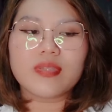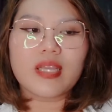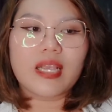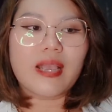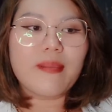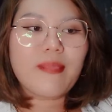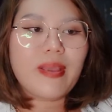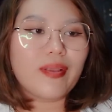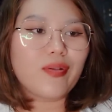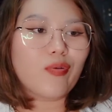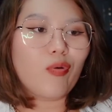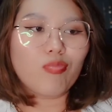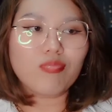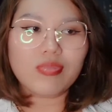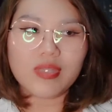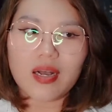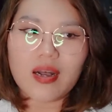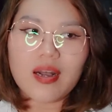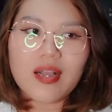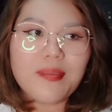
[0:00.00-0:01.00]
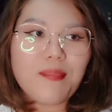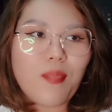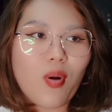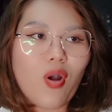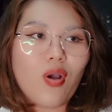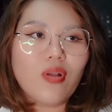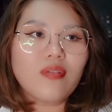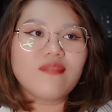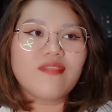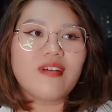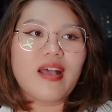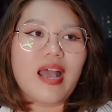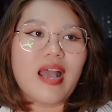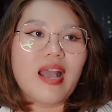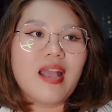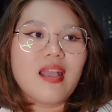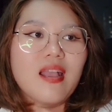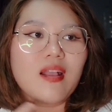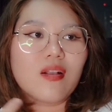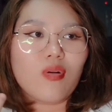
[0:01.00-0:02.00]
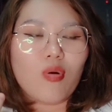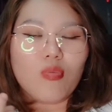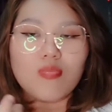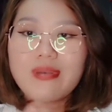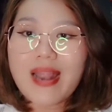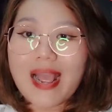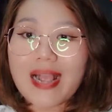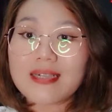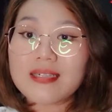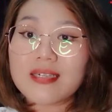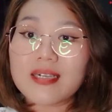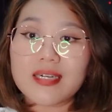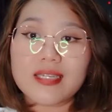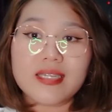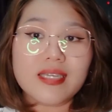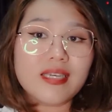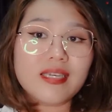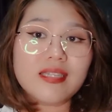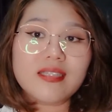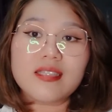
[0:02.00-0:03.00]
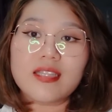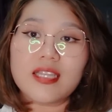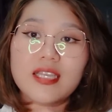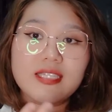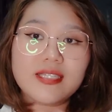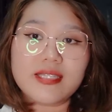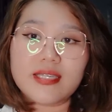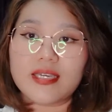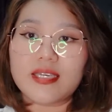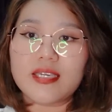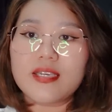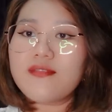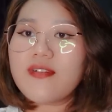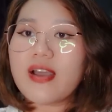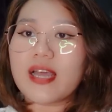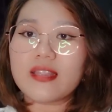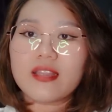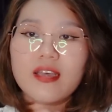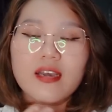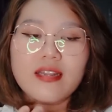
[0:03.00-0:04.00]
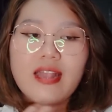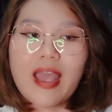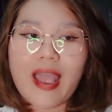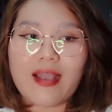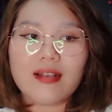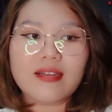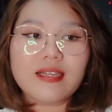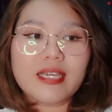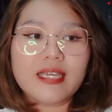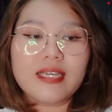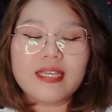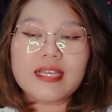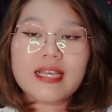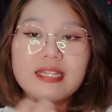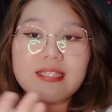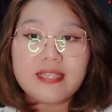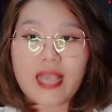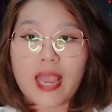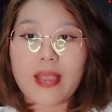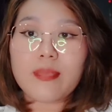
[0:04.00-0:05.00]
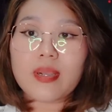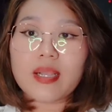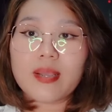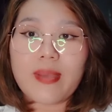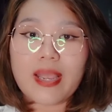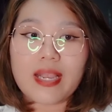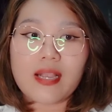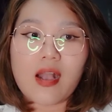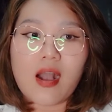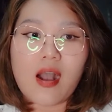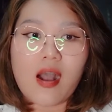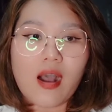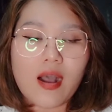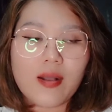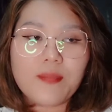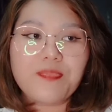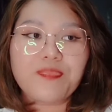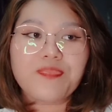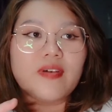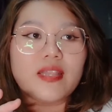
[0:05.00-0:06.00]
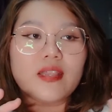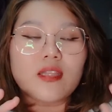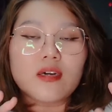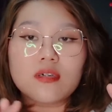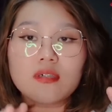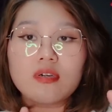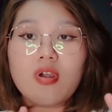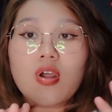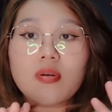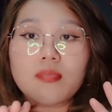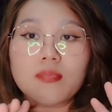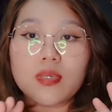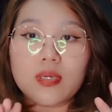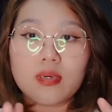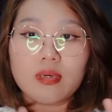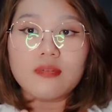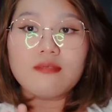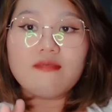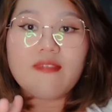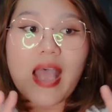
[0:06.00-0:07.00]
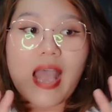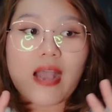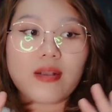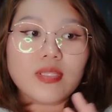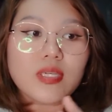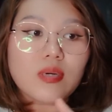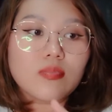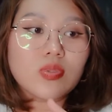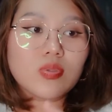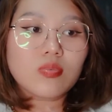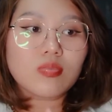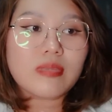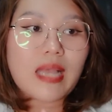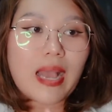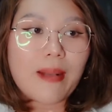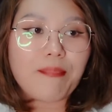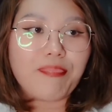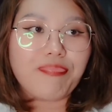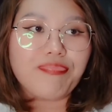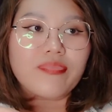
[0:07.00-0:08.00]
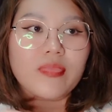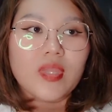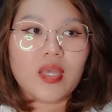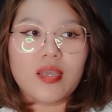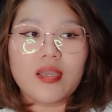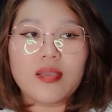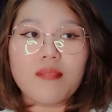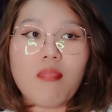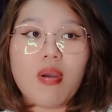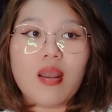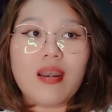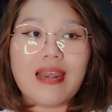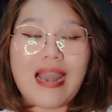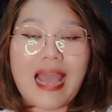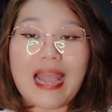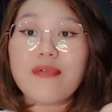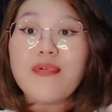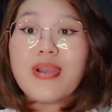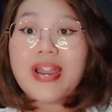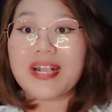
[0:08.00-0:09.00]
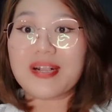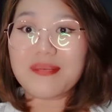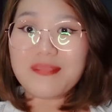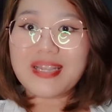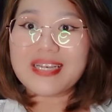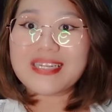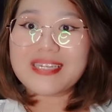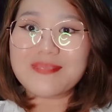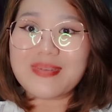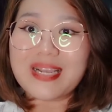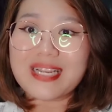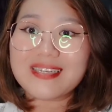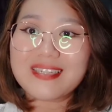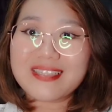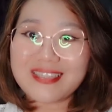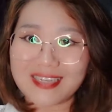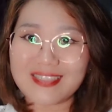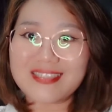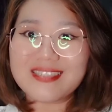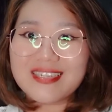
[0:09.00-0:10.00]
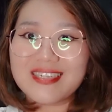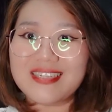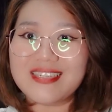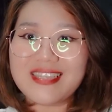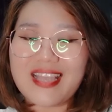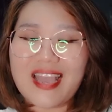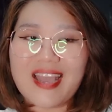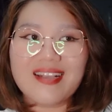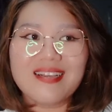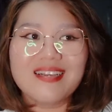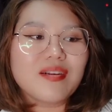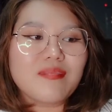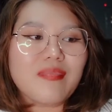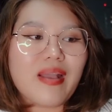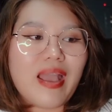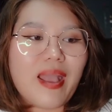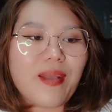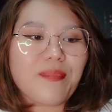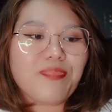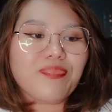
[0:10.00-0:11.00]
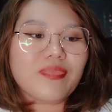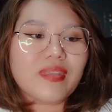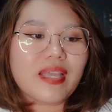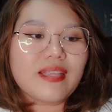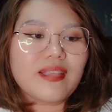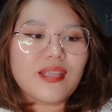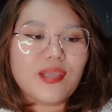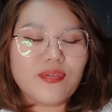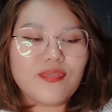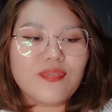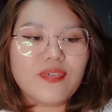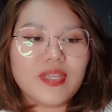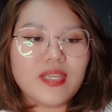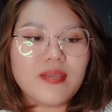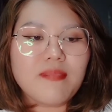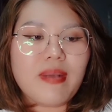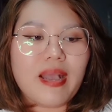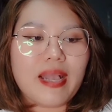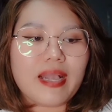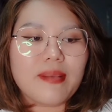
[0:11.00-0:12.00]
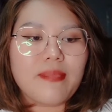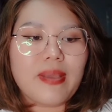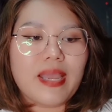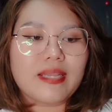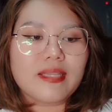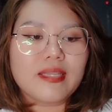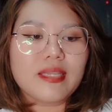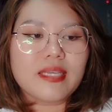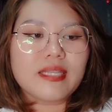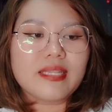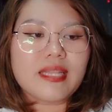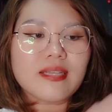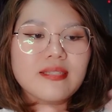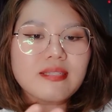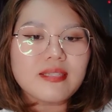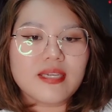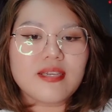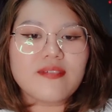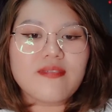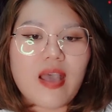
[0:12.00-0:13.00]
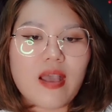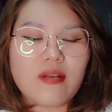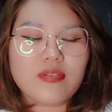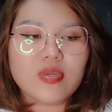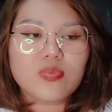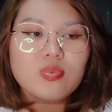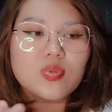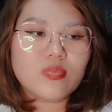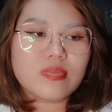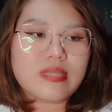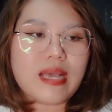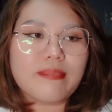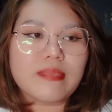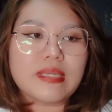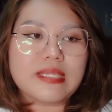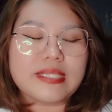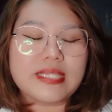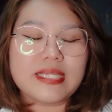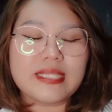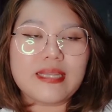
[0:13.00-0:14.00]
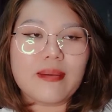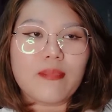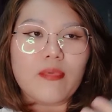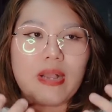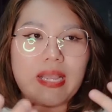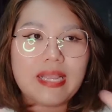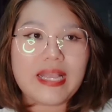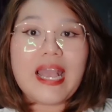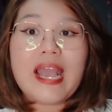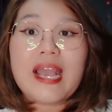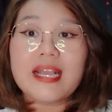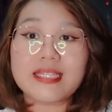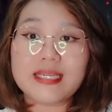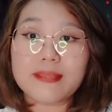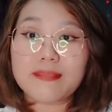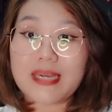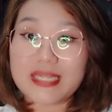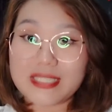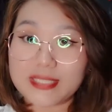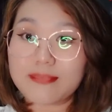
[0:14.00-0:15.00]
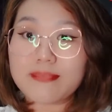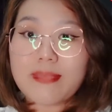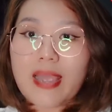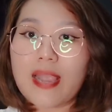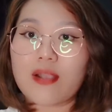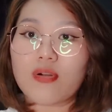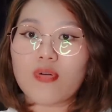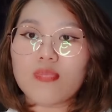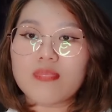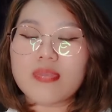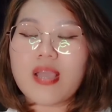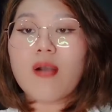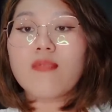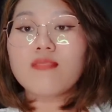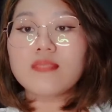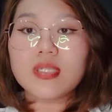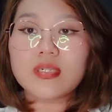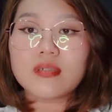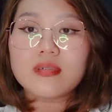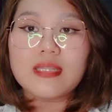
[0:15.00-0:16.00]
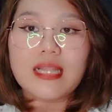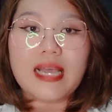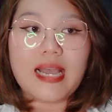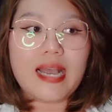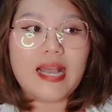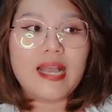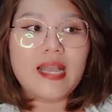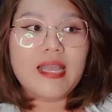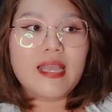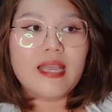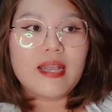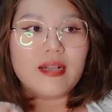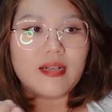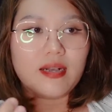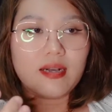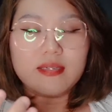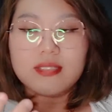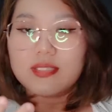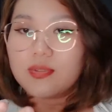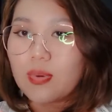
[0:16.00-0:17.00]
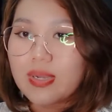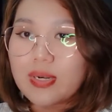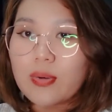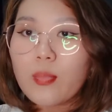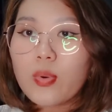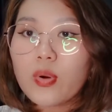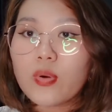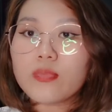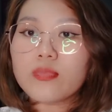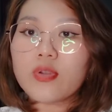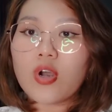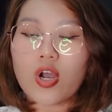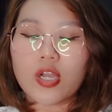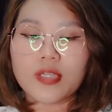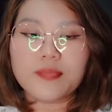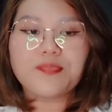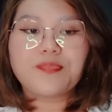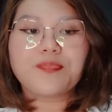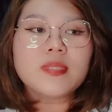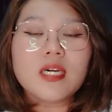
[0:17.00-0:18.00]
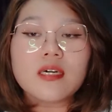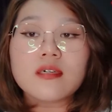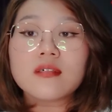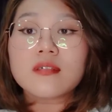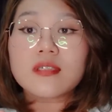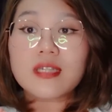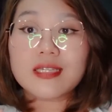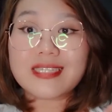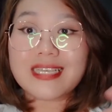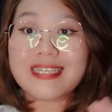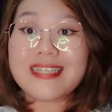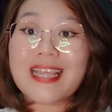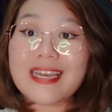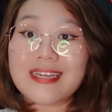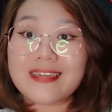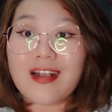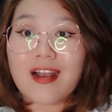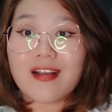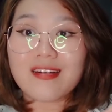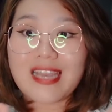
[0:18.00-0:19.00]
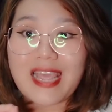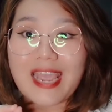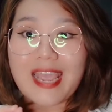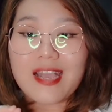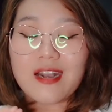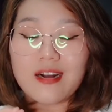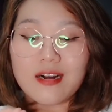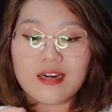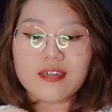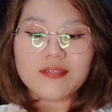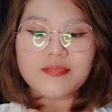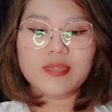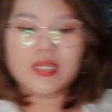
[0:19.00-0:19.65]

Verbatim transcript: Thì các bạn cũng tới booth và cũng đăng ký địa chỉ và tới thẳng cái khách sạn mà các bạn ở. Và từ Don Mueang vào trong trung tâm thì mình lại recommend các bạn đi taxi nha. Nhưng mà cái chi phí mà các bạn đi taxi vào trong trung tâm thì sẽ tầm khoảng hai trăm đến ba trăm baht, cũng giống như là Uh, Suvarnabhumi thôi, nhưng nó sẽ nhanh gọn lẹ hơn.